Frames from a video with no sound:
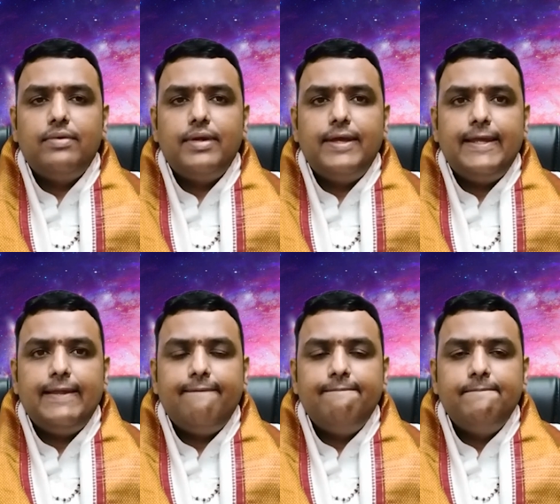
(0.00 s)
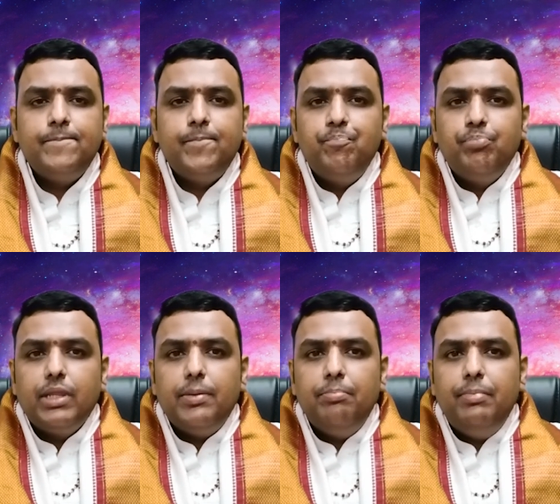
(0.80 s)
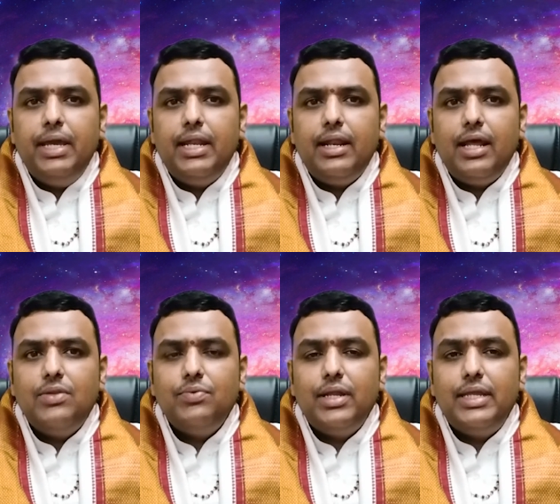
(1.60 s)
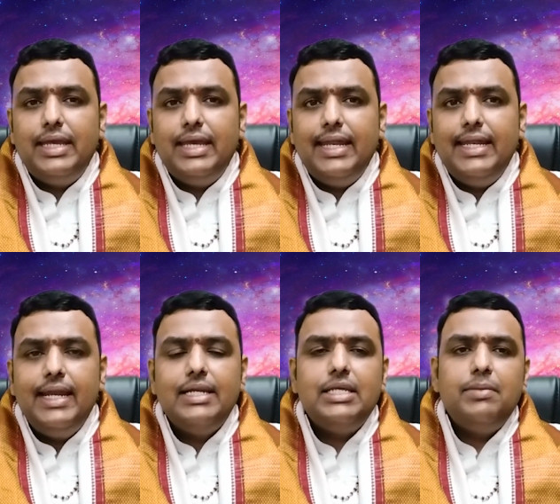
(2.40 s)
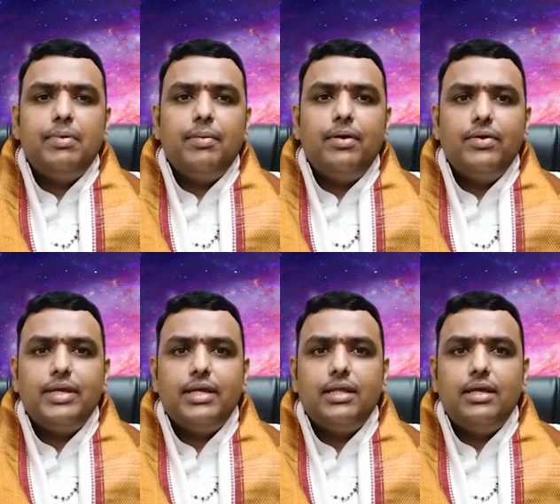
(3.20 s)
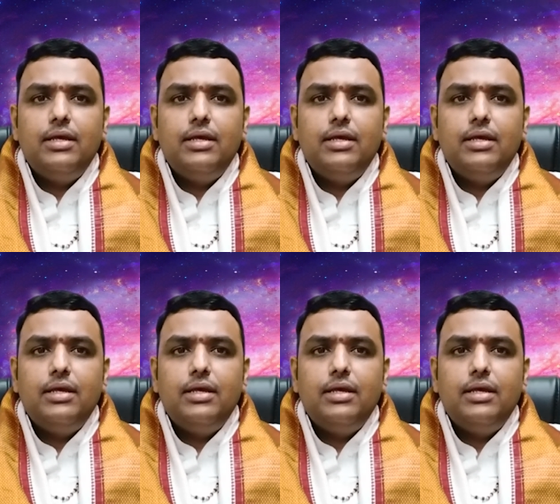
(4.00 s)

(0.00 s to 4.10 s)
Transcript: ఉన్నాయి మీనరాశి వారి ఏలినాటి ప్రభావం చేత